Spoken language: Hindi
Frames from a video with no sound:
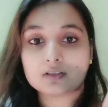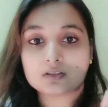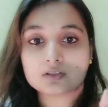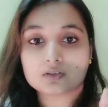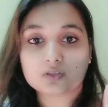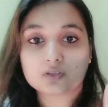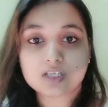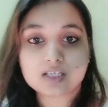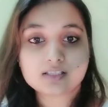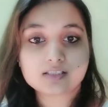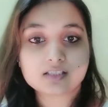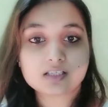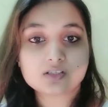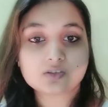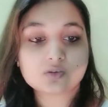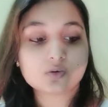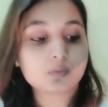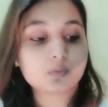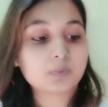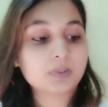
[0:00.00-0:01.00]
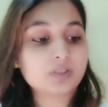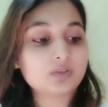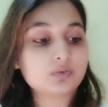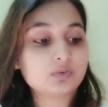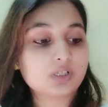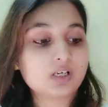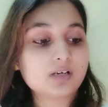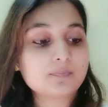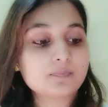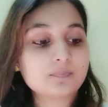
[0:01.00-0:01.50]
सो ये इस तरह से ओपन
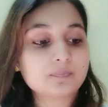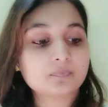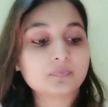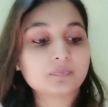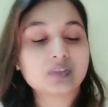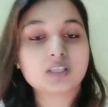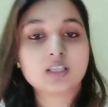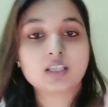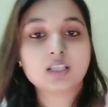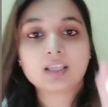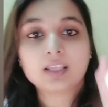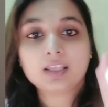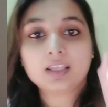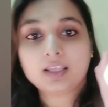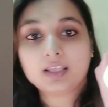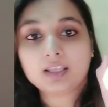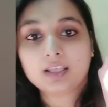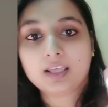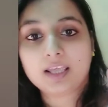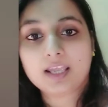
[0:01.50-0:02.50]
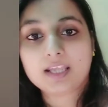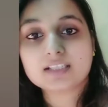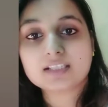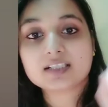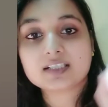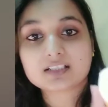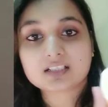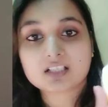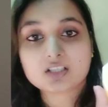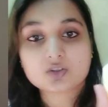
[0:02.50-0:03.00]
होगा एंड
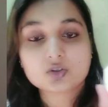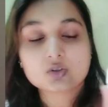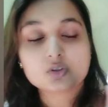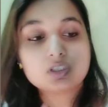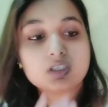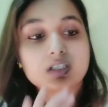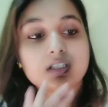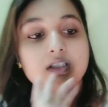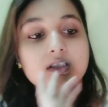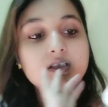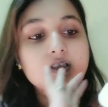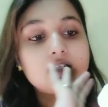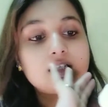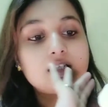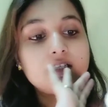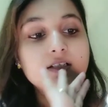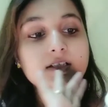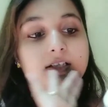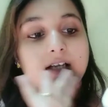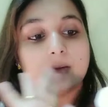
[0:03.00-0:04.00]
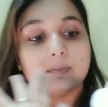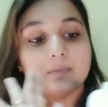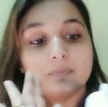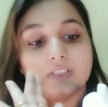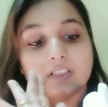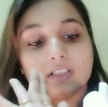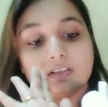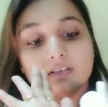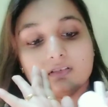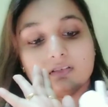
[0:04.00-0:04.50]
इसका जो कलर आप
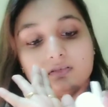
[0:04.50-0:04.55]
देख